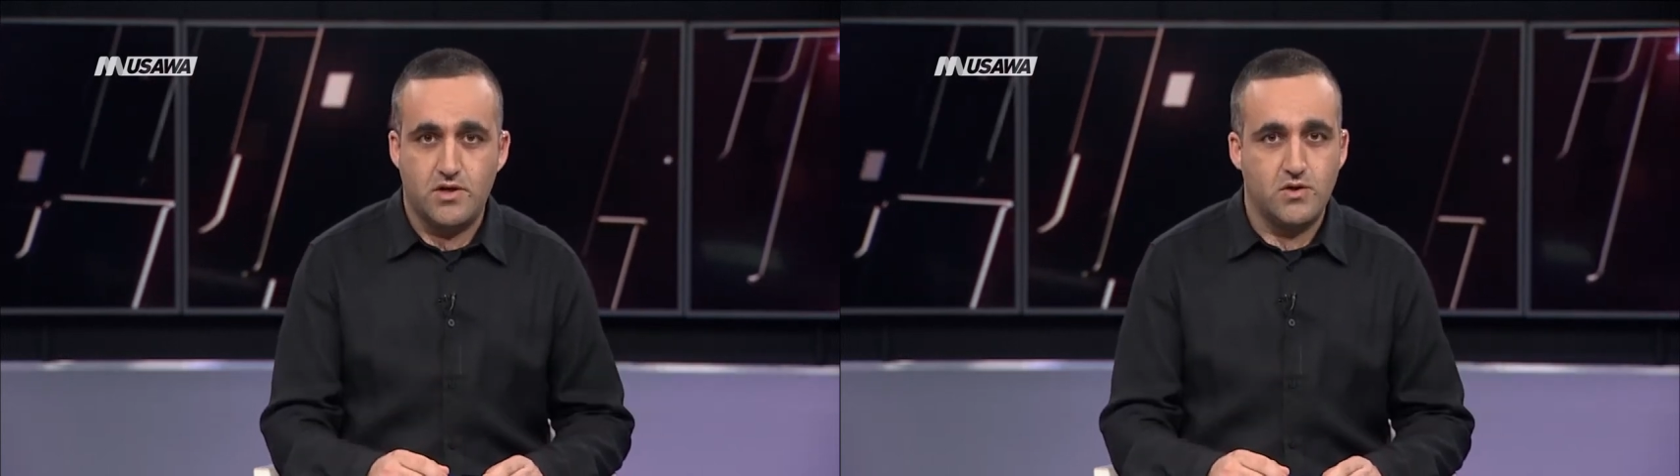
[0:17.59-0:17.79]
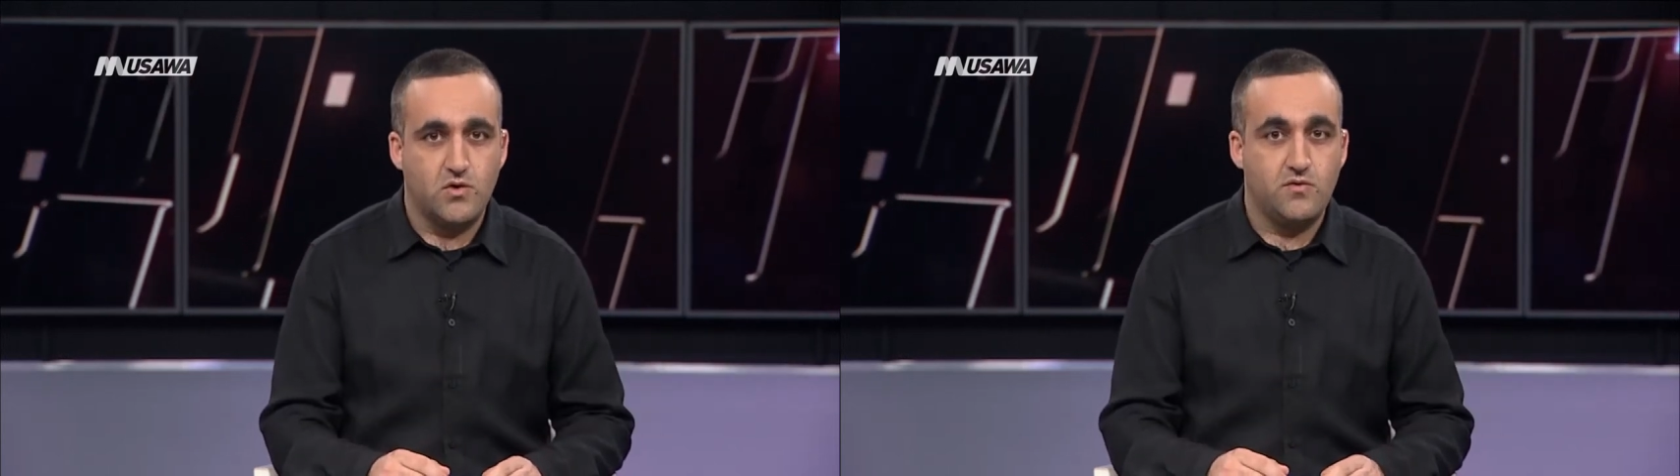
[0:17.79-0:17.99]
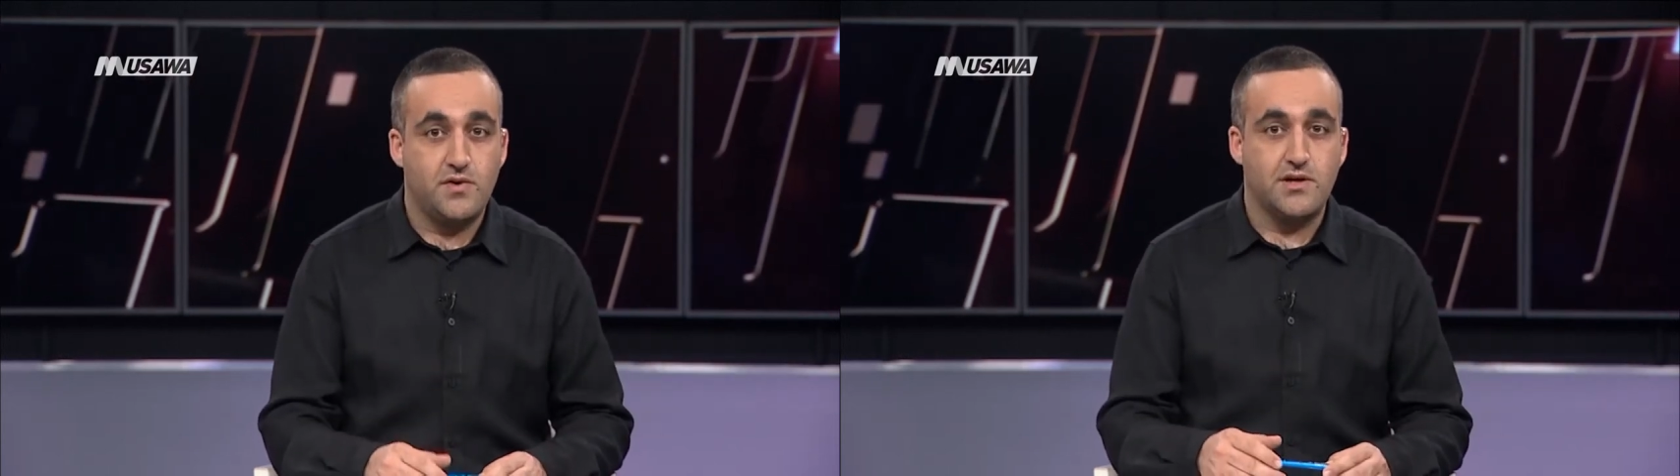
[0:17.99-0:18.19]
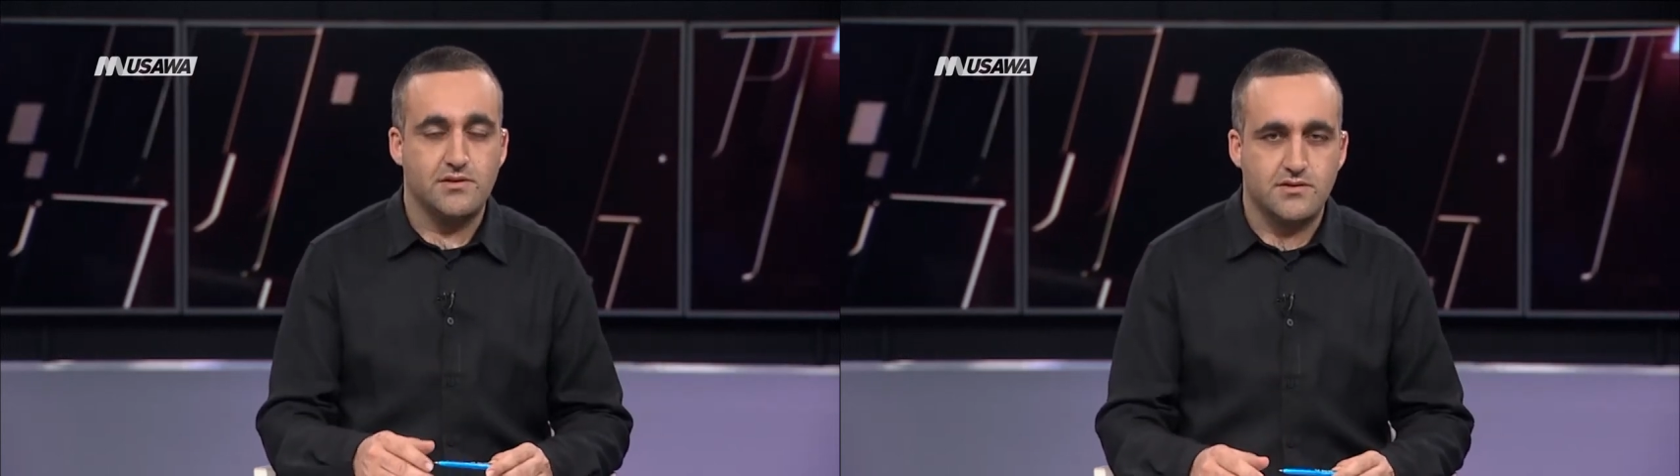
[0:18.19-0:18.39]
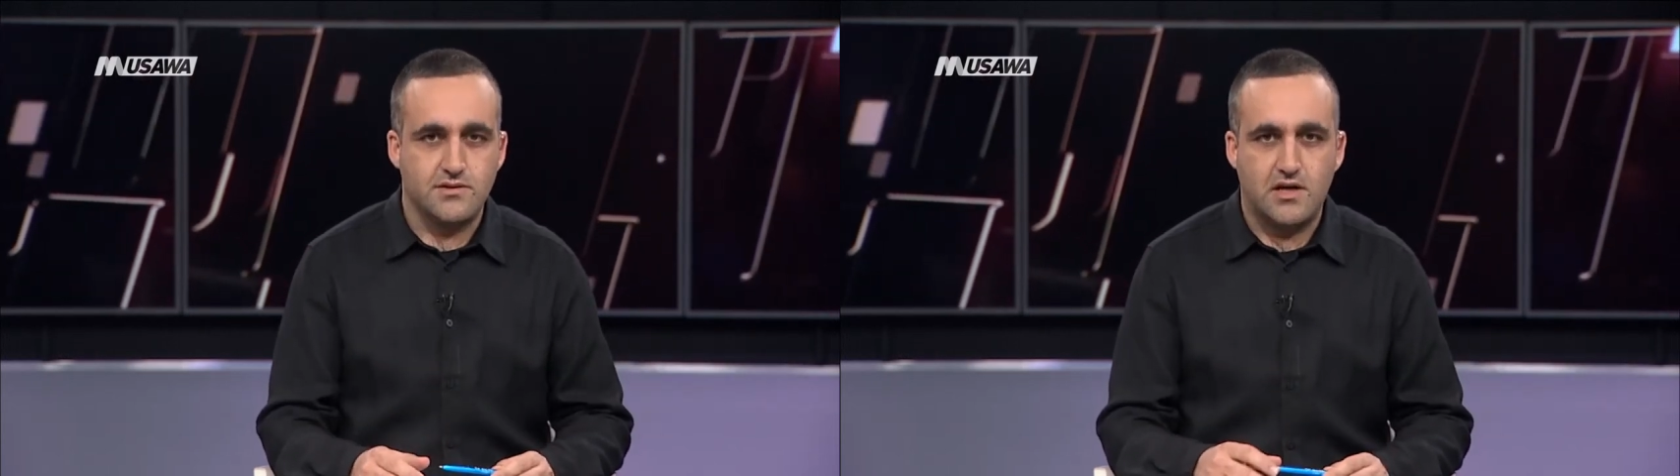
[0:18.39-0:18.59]
أنه
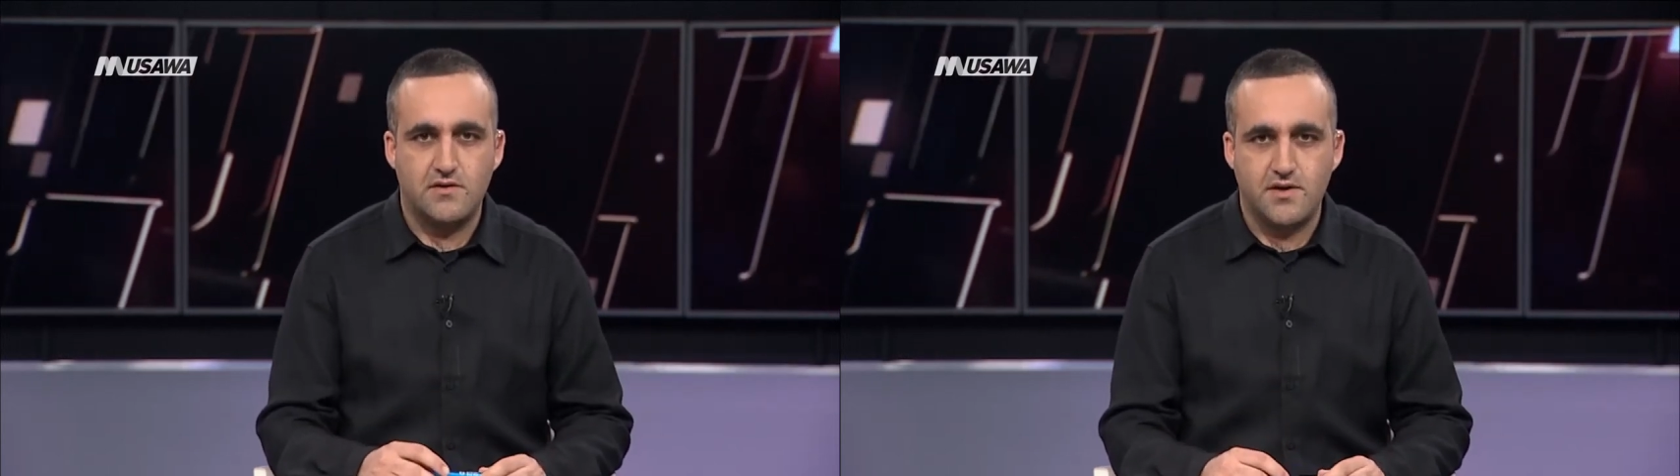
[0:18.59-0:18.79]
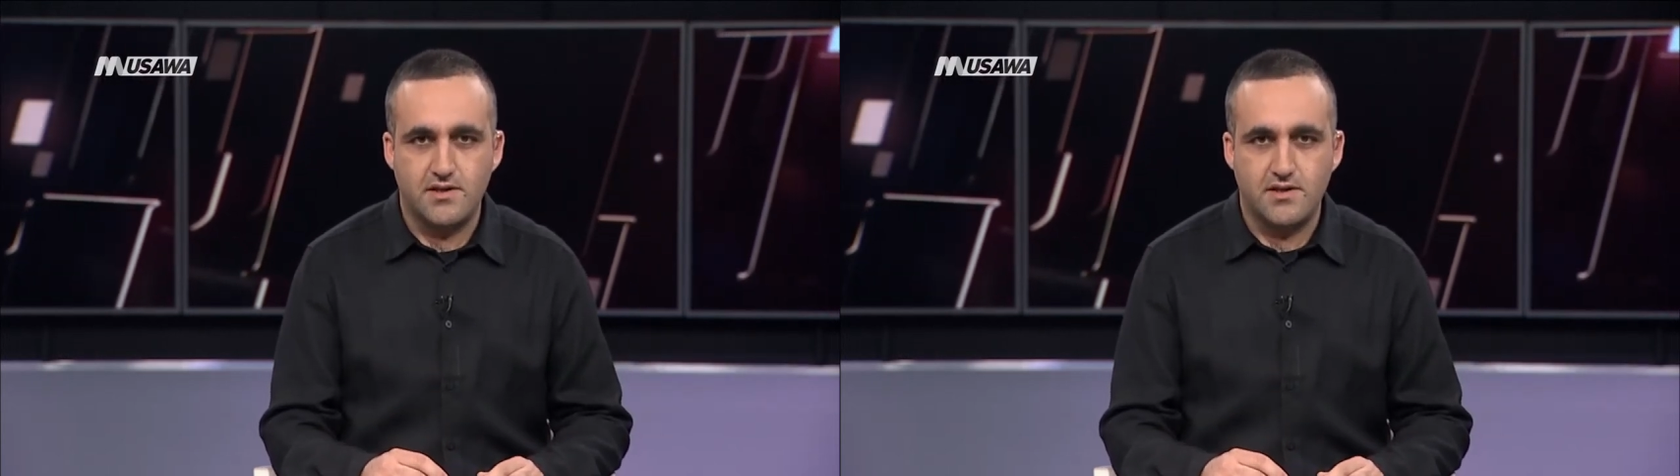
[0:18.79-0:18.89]
فقط الصحافة